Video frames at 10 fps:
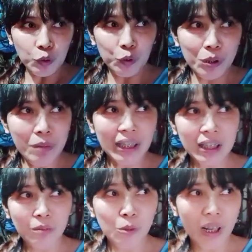Imagine
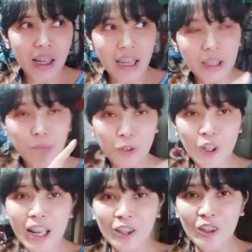mo mga cantrip, yun
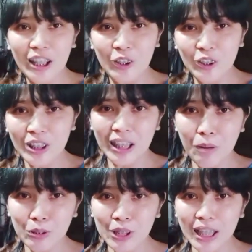lang yun ano.
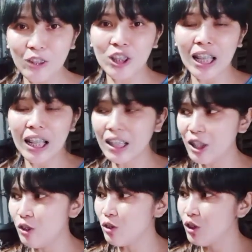Tapos ganun kalaki
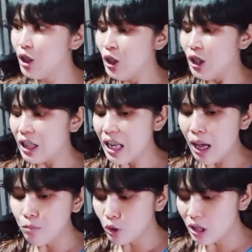yung
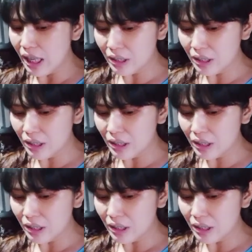inabot niya.